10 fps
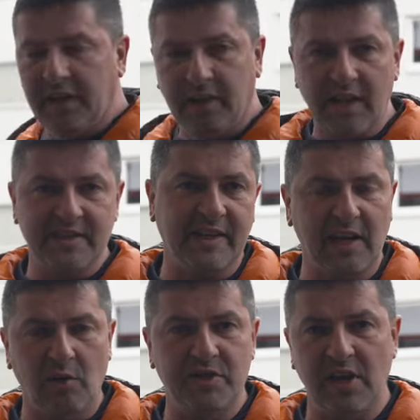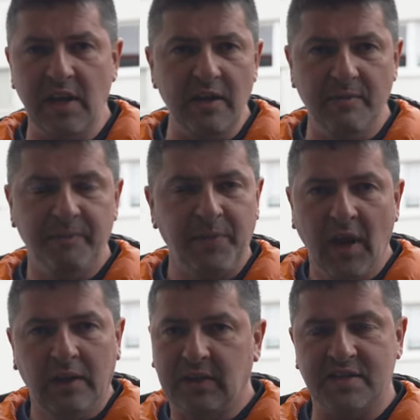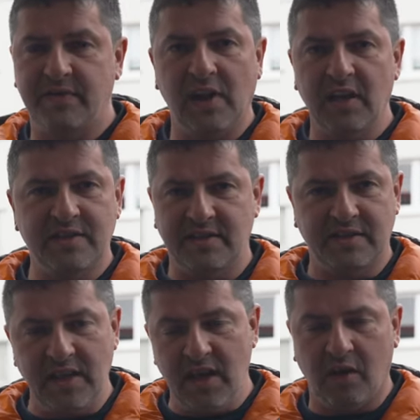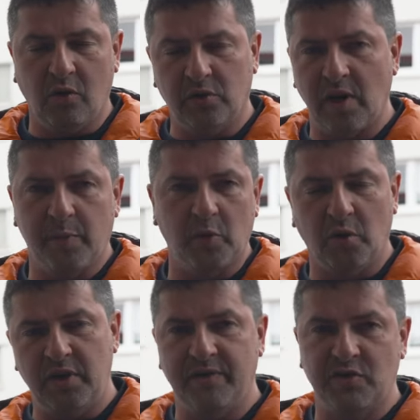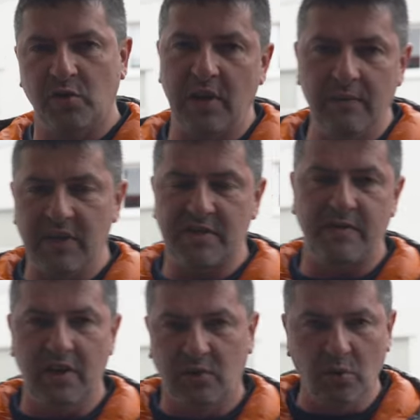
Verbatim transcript: eine nasse Karosserie, das wäre sehr kontraproduktiv zu dem, was wir hier